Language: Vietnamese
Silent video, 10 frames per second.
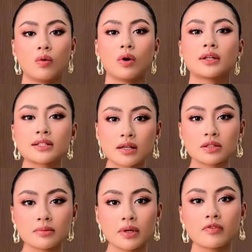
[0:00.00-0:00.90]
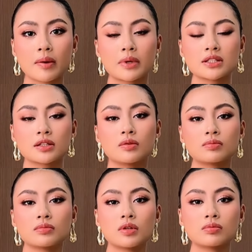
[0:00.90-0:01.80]
Ủa tại sao chị bị vậy mà chị
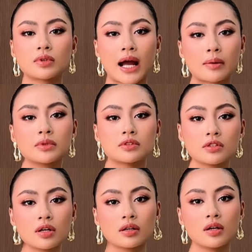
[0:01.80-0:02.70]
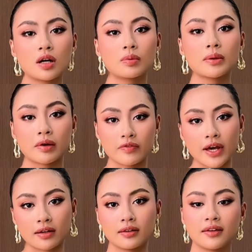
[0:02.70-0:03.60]
không không khám từ trước không đi bệnh
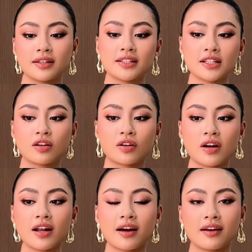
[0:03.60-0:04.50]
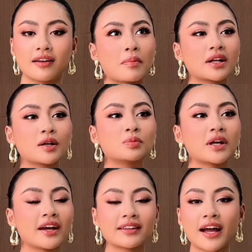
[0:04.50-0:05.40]
viện thì chị có nói là mắt không
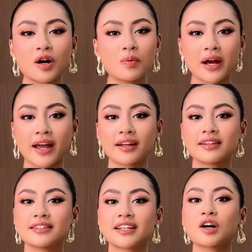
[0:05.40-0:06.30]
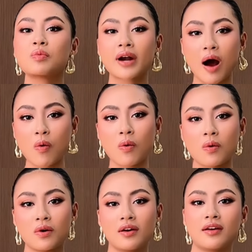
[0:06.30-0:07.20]
thấy tai không nghe thì sẽ không đau
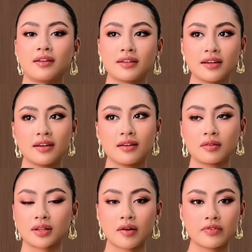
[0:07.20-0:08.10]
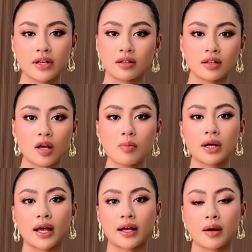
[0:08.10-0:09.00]
thì tại vì nếu mà
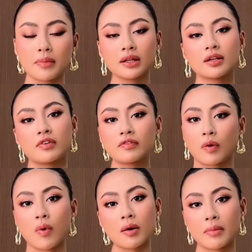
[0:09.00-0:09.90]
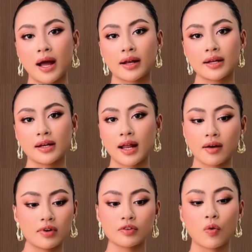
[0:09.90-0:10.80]
kể cả biết thì vẫn phải quắc mà nên là
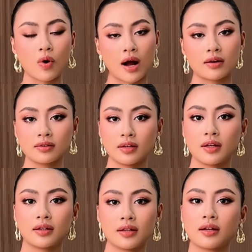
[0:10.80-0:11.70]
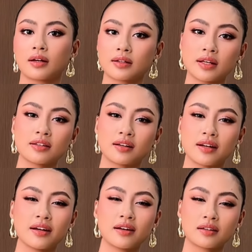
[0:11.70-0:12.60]
vẫn cố gắng nên là cái tinh thần
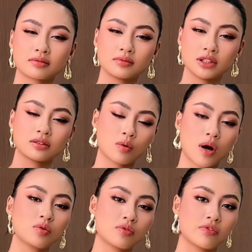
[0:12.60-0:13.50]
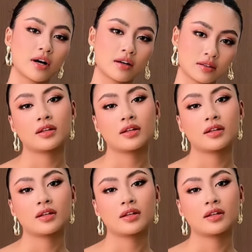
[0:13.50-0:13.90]
đấy là quá tuyệt vời